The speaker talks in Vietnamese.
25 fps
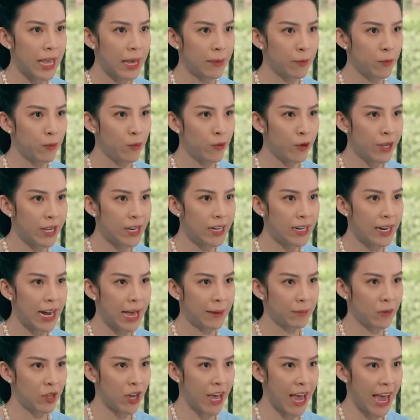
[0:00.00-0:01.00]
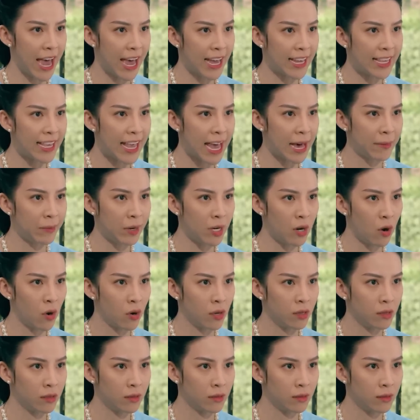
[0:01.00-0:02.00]
Em quyết làm cho hả dạ mới
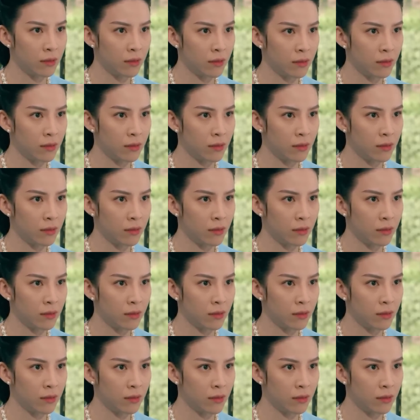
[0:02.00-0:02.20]
thôi